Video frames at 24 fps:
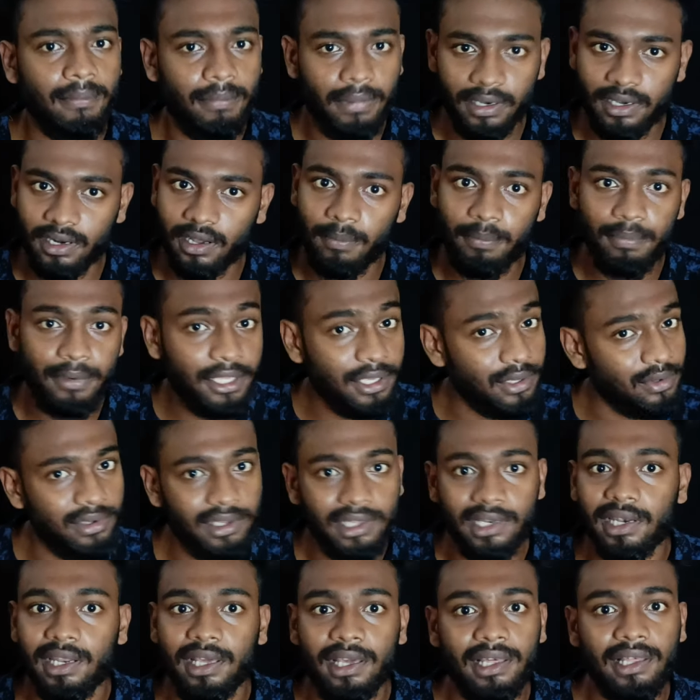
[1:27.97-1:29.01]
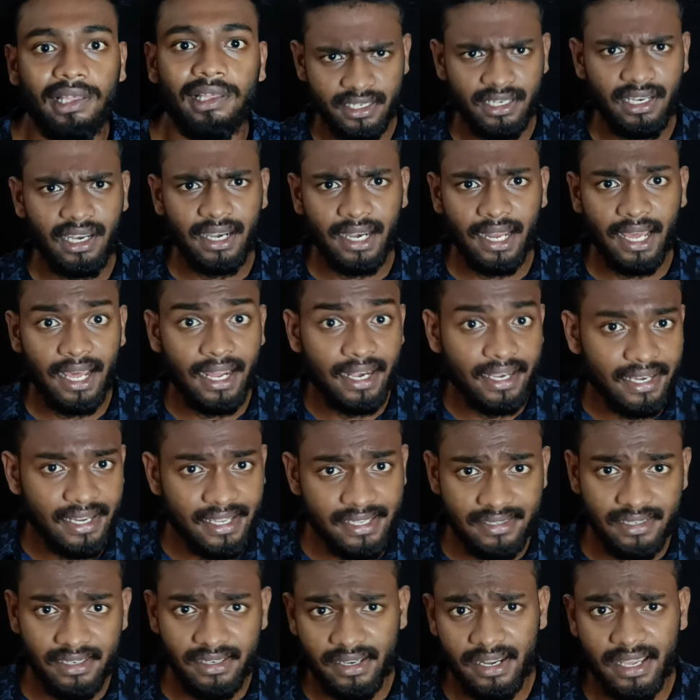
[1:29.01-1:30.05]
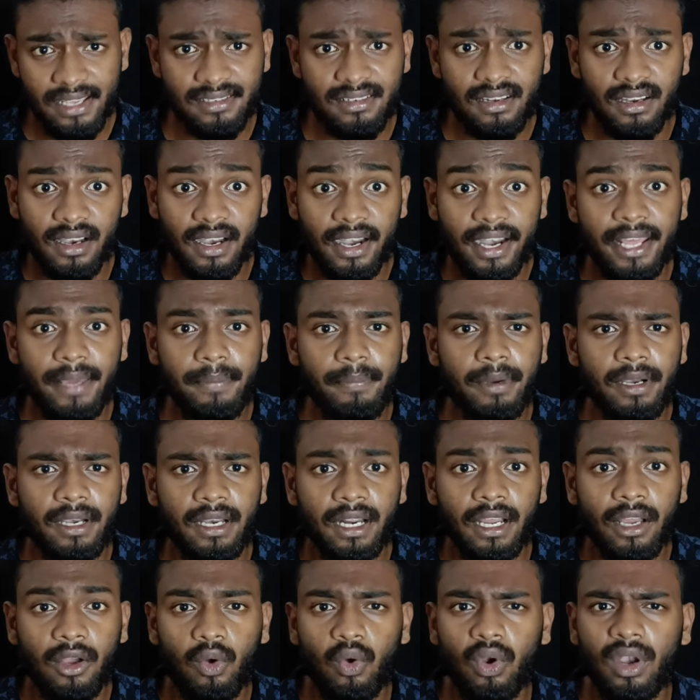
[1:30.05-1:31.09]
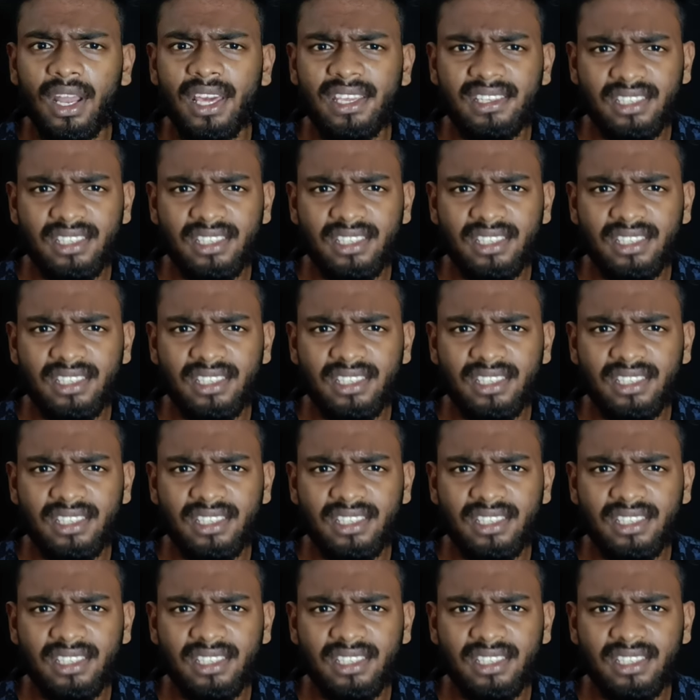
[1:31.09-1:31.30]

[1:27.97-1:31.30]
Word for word: பட் அப்படியும் இல்லை இல்லைனா ரீசன்ட் டேஸ்ல நடைபெற்ற கொலை